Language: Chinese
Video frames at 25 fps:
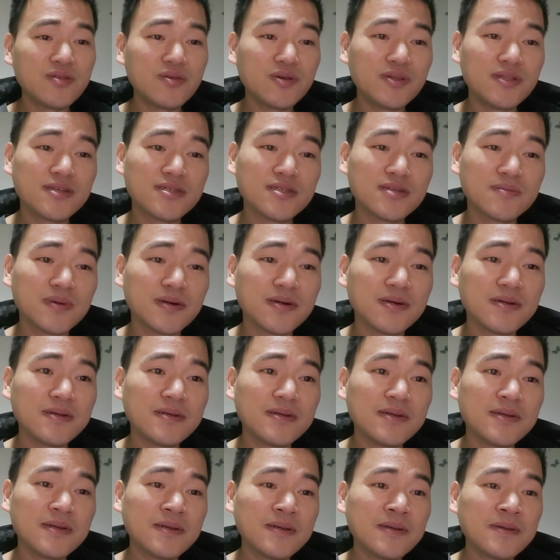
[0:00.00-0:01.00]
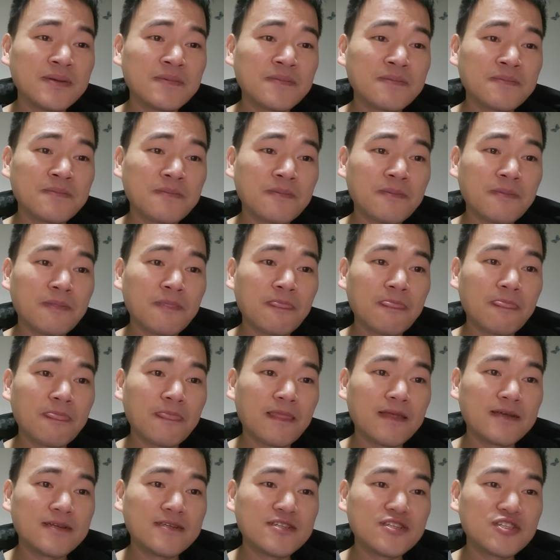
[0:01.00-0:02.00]
对的什么？
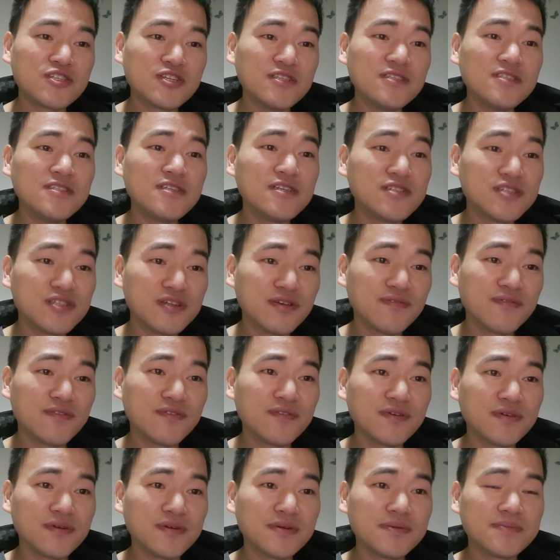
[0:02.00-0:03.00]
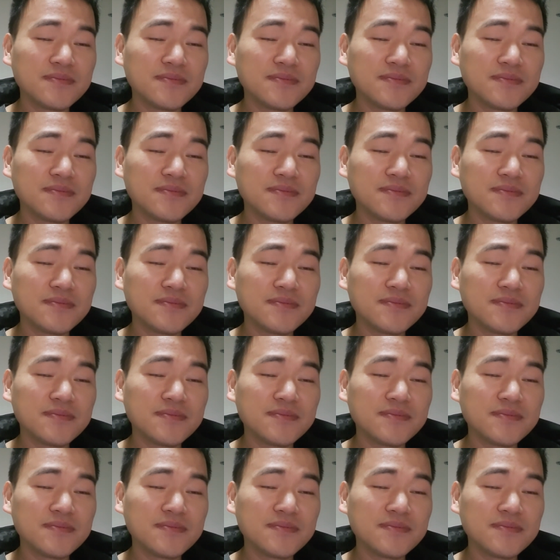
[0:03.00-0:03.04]
深层政府，